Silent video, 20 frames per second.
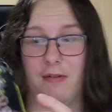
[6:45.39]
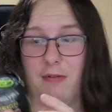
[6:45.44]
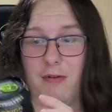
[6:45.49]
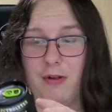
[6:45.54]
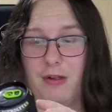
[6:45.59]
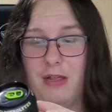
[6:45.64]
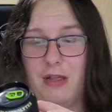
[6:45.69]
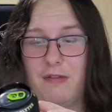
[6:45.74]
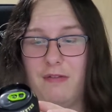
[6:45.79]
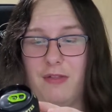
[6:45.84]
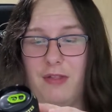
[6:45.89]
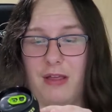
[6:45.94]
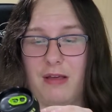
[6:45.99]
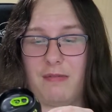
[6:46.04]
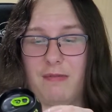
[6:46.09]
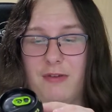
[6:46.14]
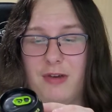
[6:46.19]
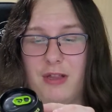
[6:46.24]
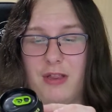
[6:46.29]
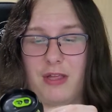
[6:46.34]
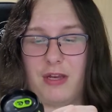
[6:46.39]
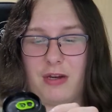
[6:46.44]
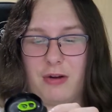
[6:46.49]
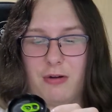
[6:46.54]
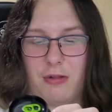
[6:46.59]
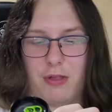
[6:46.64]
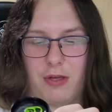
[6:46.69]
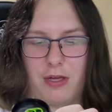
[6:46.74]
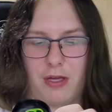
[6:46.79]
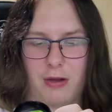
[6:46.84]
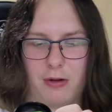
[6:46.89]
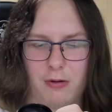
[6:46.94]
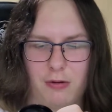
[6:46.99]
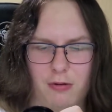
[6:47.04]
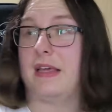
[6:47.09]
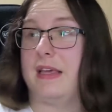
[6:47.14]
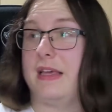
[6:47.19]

No, nie widziałem wcześniej czegoś takiego.